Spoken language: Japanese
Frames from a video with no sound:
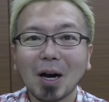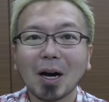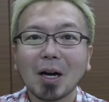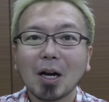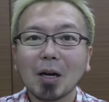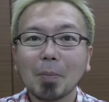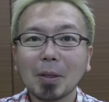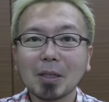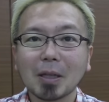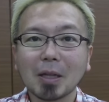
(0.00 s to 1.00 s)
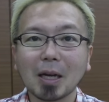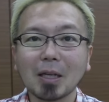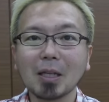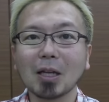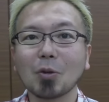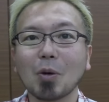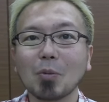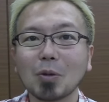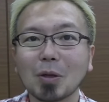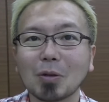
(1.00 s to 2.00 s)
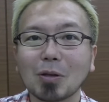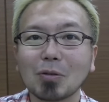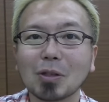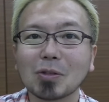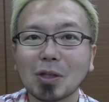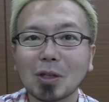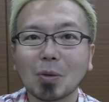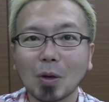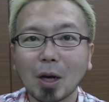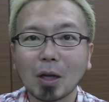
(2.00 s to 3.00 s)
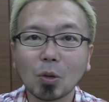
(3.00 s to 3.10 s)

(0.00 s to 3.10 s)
あやっぱりじゃあなんかいいなと思ってくれるんですね」とか「